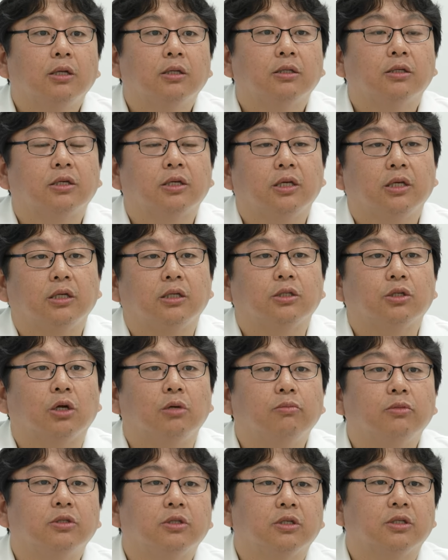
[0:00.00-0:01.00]
특히
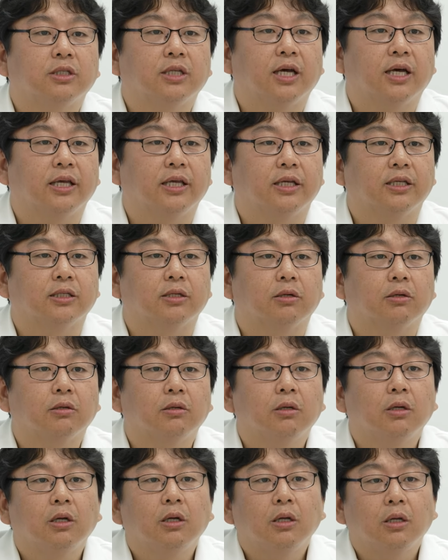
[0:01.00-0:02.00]
젊은 층 사이에서